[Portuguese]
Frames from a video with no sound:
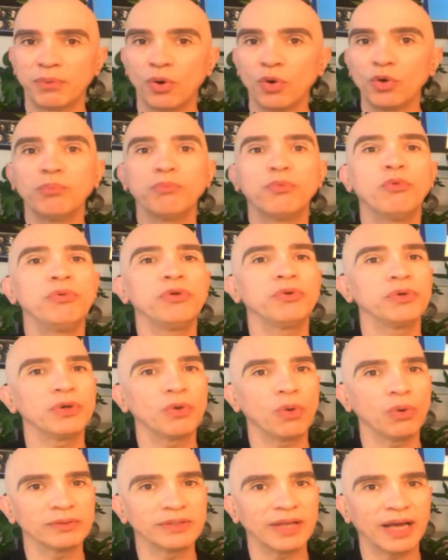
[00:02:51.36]
pôr o público
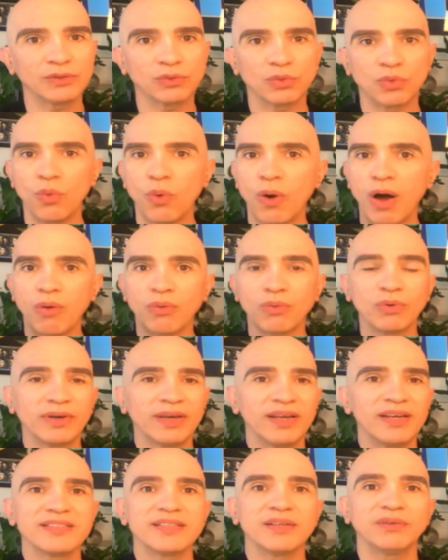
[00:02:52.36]
em contato com algo
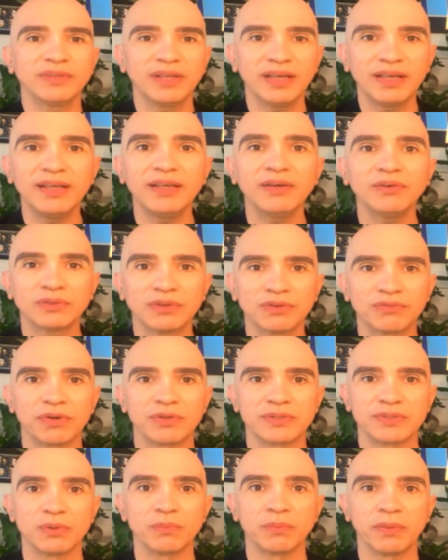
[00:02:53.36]
que eles não teriam tão
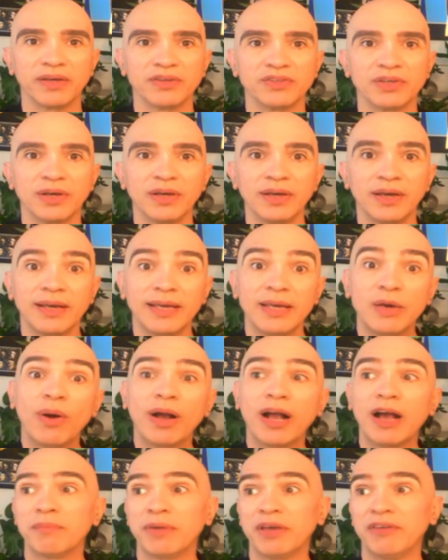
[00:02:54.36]
facilmente.
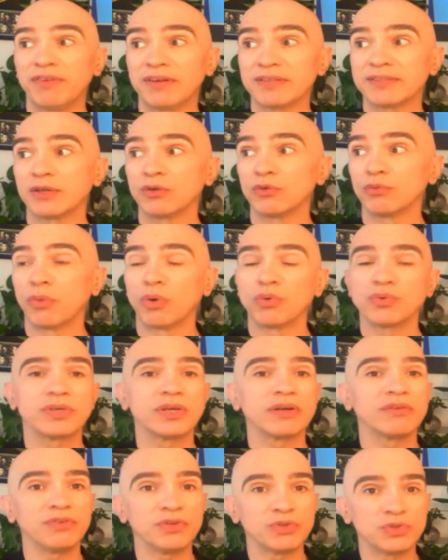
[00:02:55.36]
Eu acabei fazendo um bom
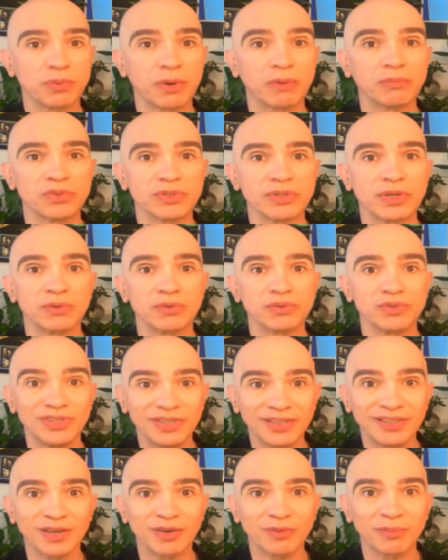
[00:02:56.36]
serviço para a música
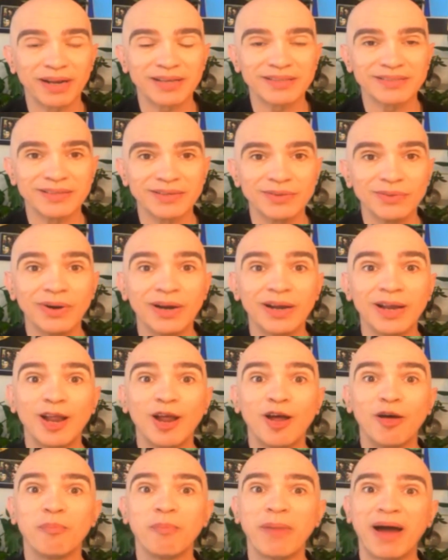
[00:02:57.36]
erudita no Brasil,
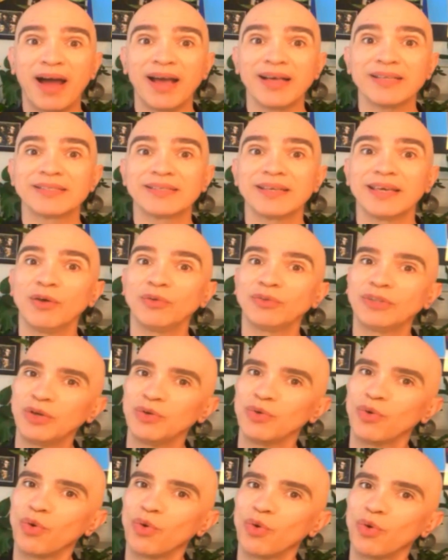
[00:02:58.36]
mas eu
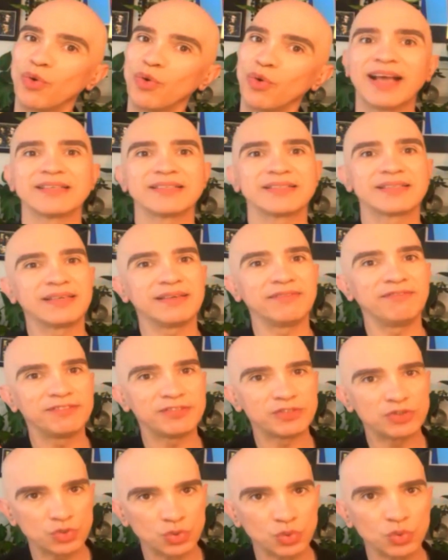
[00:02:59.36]
tenho colegas que
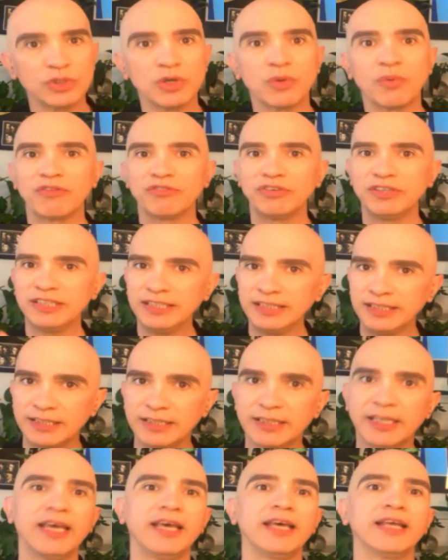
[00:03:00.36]
estudam a vida
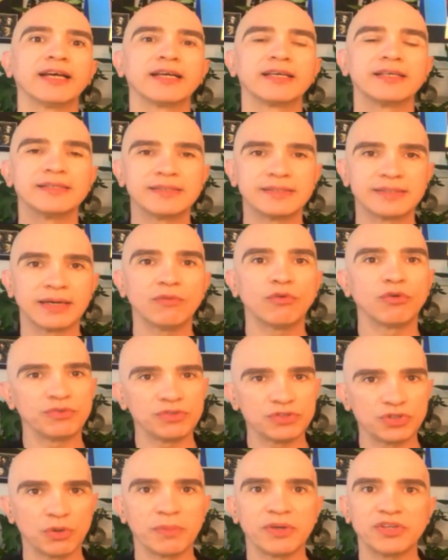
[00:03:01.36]
inteira, que são
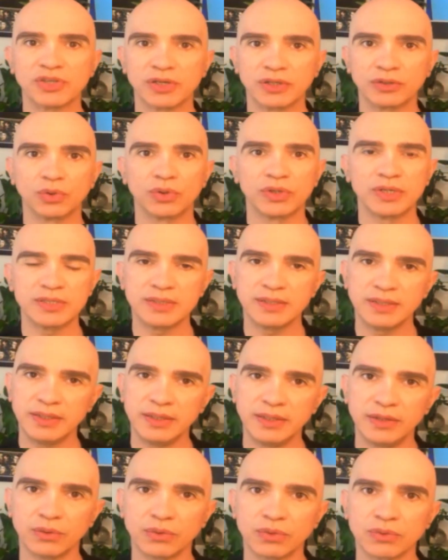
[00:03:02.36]
oficialmente cantores
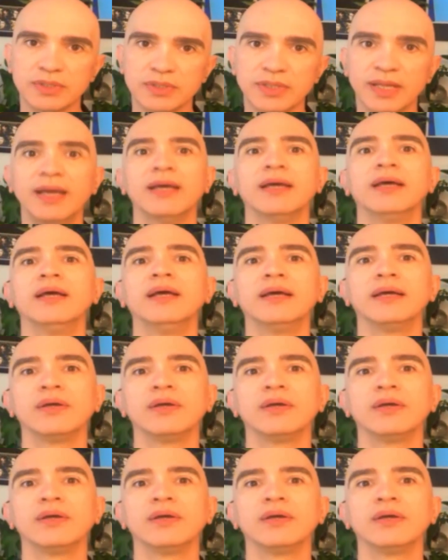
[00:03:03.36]
líricos, né?